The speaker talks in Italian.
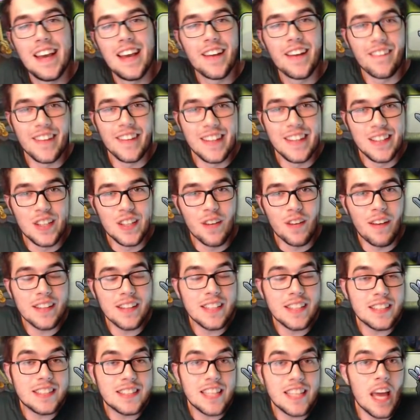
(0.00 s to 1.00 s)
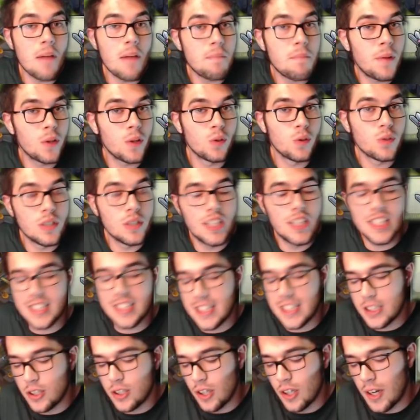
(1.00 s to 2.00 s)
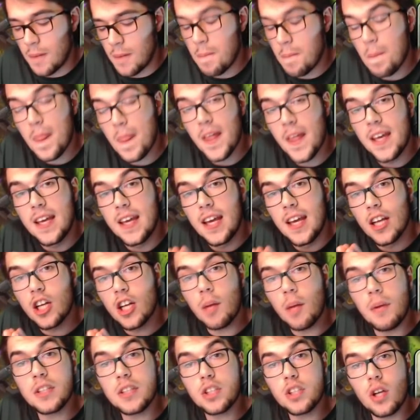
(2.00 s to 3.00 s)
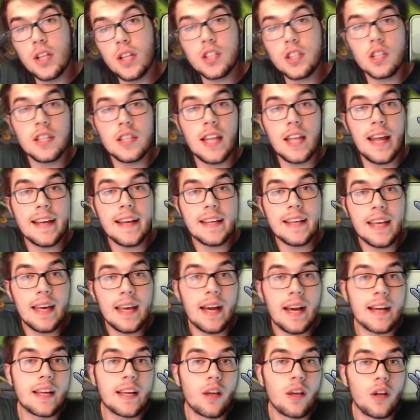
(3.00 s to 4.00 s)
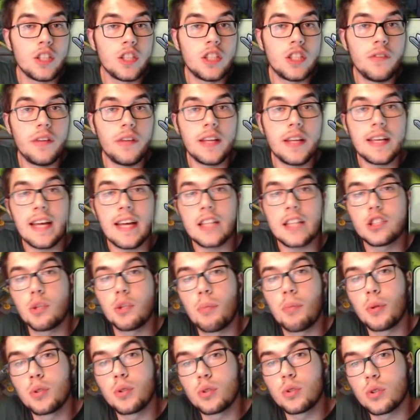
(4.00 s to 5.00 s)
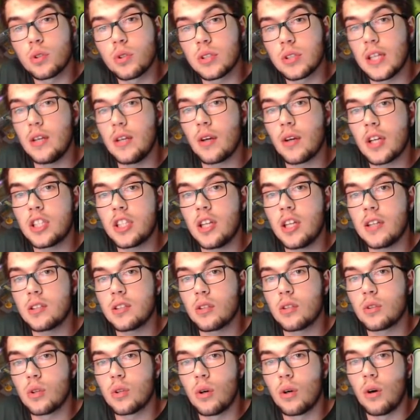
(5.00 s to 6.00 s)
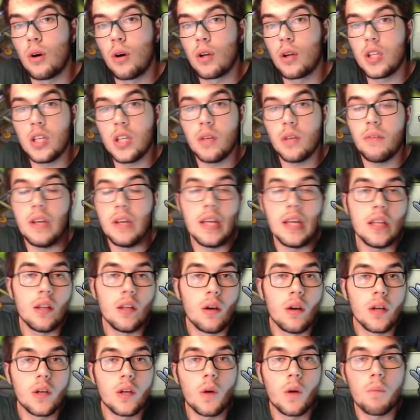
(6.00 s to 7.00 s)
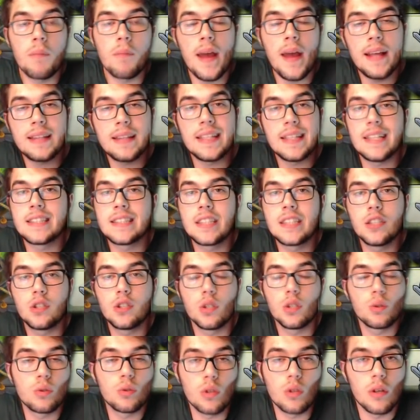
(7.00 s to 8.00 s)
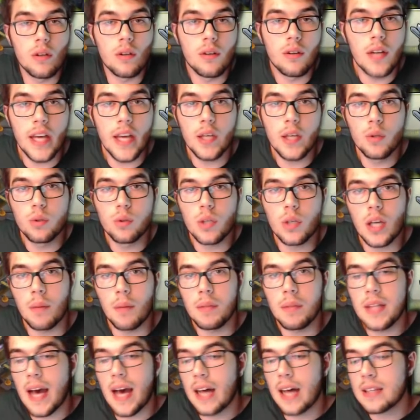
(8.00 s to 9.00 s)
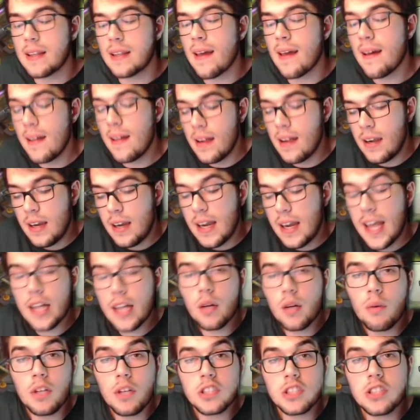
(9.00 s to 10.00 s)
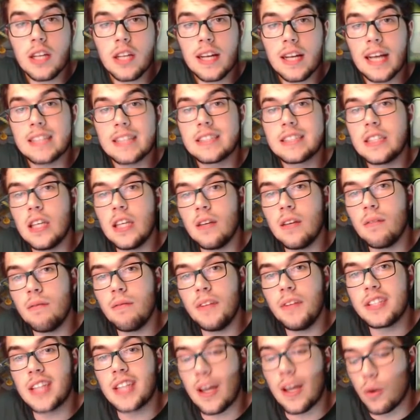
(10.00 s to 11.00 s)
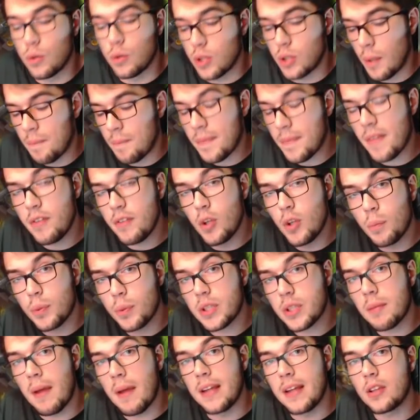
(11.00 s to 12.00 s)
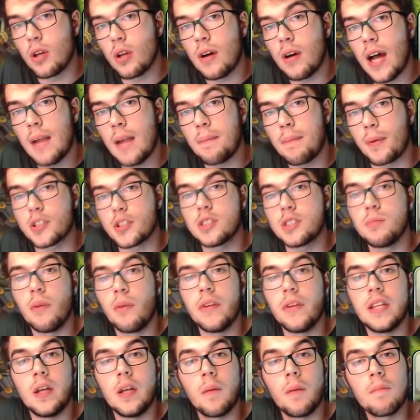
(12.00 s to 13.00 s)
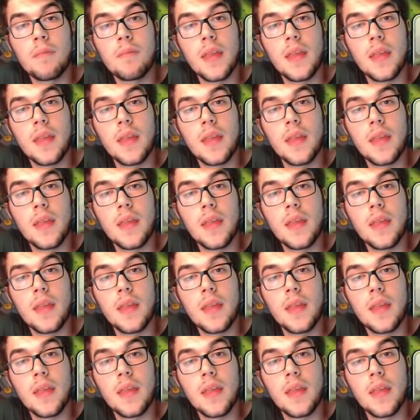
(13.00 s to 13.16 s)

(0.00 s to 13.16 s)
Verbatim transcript: Quindi trovate sempre tutto in descrizione. Come al solito direi che anche oggi vi ringrazio per tutto il sostegno che c'è sotto ogni video, i commenti, le descrizioni, tutto l'aiuto che mi date. E con questo ragazzi vi saluto e vi do appuntamento al prossimo video.